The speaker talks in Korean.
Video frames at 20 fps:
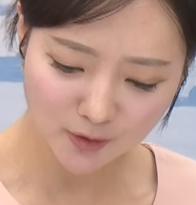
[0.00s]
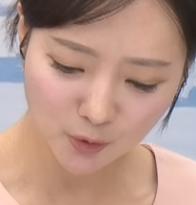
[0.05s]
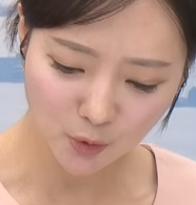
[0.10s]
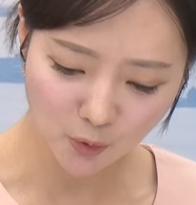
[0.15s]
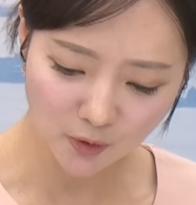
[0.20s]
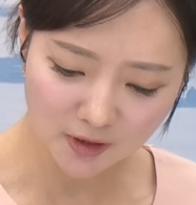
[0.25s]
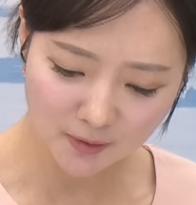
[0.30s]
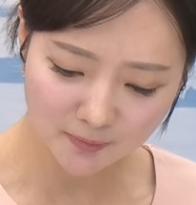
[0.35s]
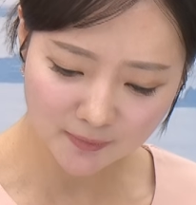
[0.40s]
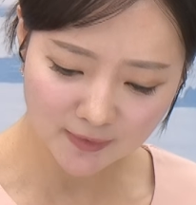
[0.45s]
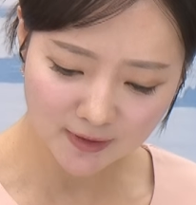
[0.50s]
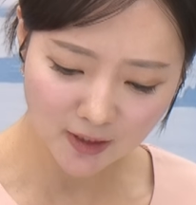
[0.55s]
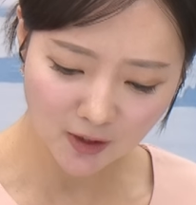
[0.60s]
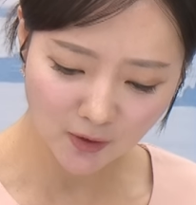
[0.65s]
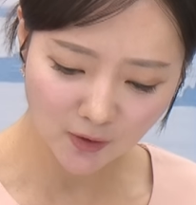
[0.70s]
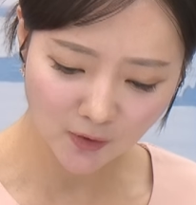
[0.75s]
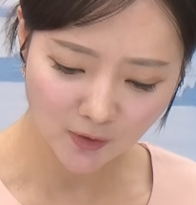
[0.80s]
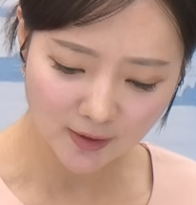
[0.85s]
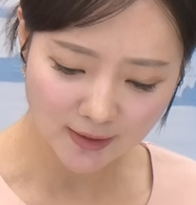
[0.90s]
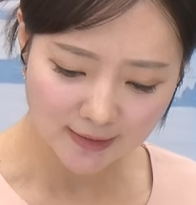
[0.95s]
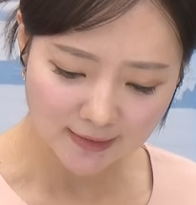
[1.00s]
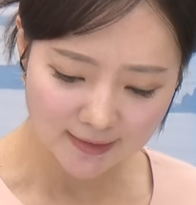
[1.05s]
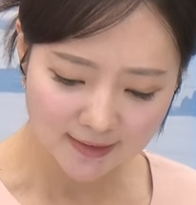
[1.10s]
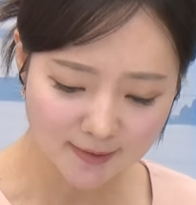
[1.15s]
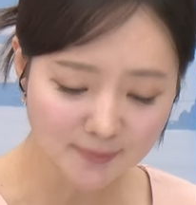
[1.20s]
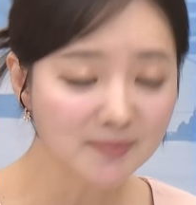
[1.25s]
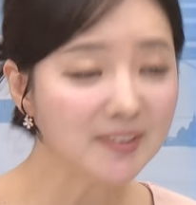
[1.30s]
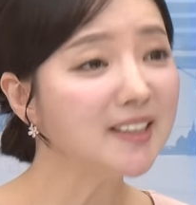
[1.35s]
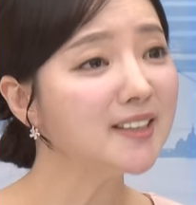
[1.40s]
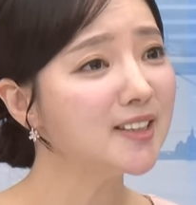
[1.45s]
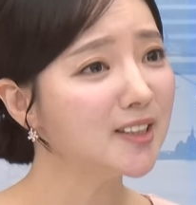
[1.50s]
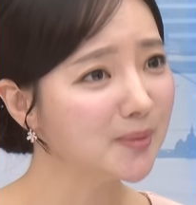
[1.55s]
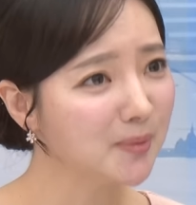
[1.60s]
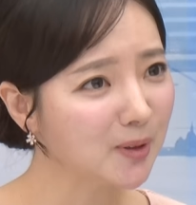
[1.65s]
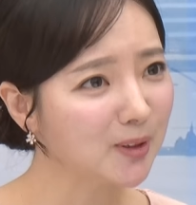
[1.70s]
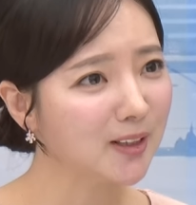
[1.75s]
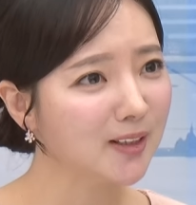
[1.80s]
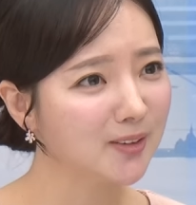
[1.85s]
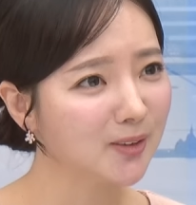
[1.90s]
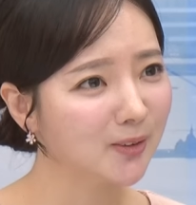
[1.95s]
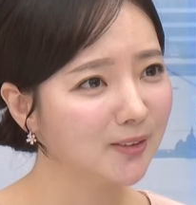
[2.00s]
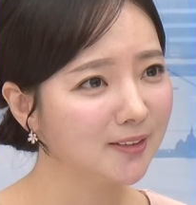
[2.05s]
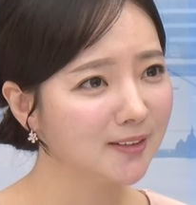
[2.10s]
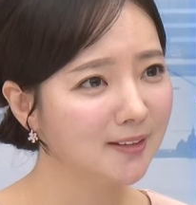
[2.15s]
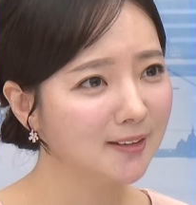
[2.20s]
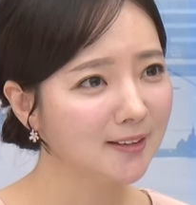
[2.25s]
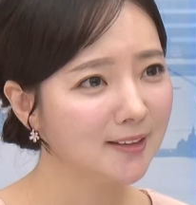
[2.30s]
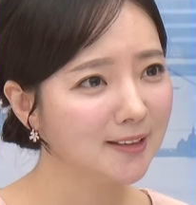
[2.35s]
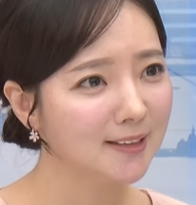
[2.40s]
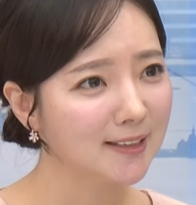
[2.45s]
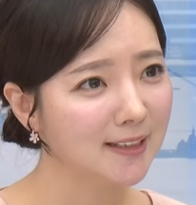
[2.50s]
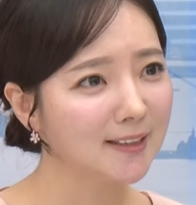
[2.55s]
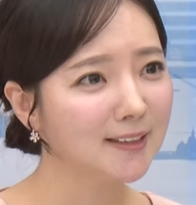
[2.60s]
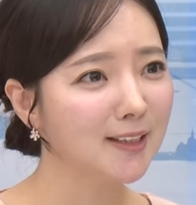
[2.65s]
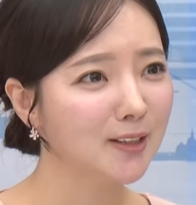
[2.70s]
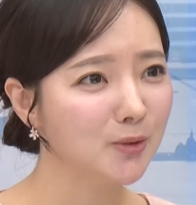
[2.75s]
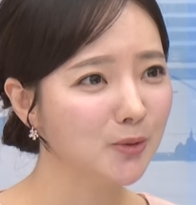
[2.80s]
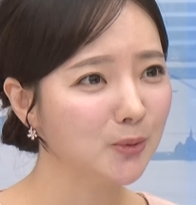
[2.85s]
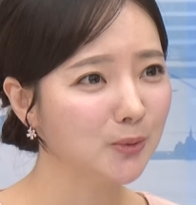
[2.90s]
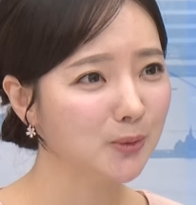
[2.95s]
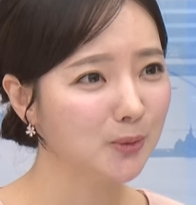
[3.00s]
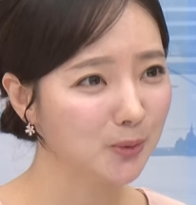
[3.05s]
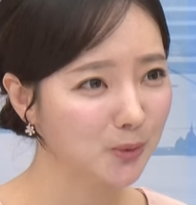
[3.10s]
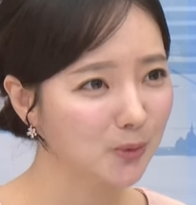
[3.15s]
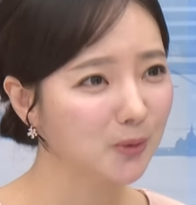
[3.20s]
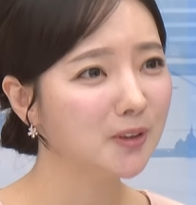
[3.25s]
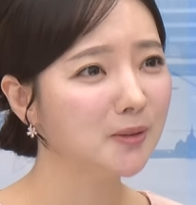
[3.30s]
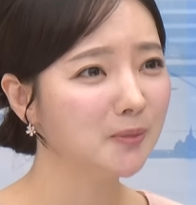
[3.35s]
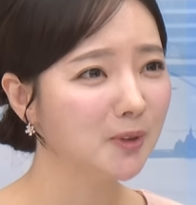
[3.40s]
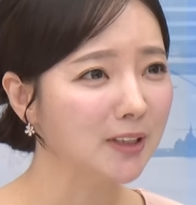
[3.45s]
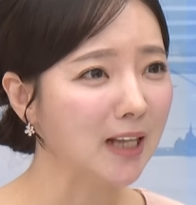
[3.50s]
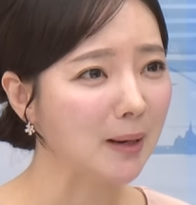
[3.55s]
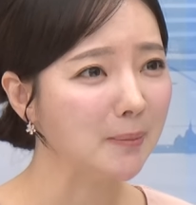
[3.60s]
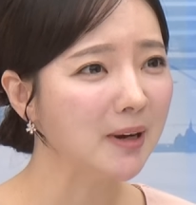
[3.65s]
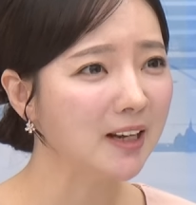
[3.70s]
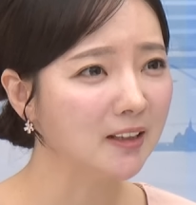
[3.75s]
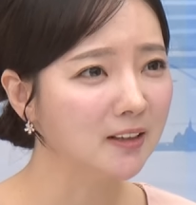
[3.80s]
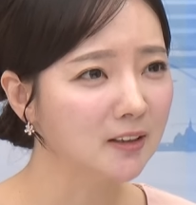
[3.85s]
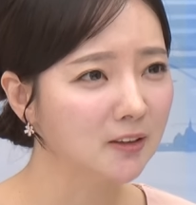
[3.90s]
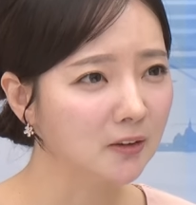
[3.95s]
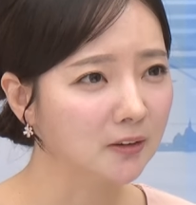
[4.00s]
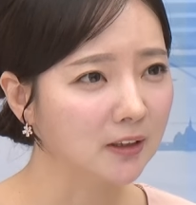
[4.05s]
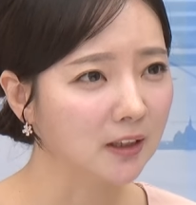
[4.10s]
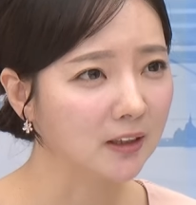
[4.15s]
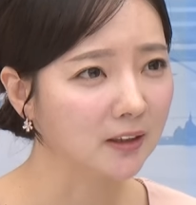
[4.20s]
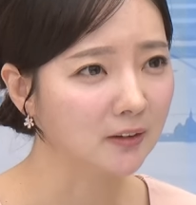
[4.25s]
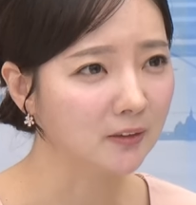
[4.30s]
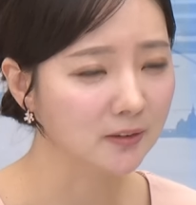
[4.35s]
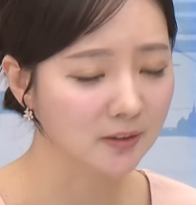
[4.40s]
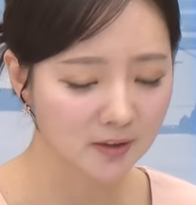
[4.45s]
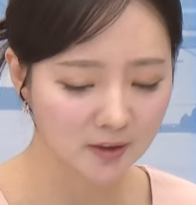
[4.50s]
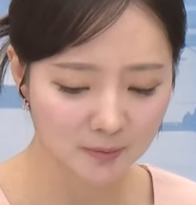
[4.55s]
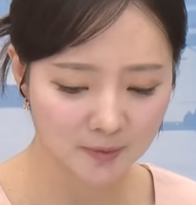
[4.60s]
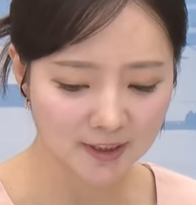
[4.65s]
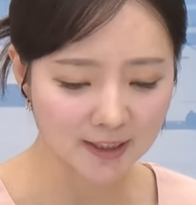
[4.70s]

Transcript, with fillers: 조금 더 금리 측면에서는 상단 쪽으로 조금 더 남아 있는 거네요. 남아 있을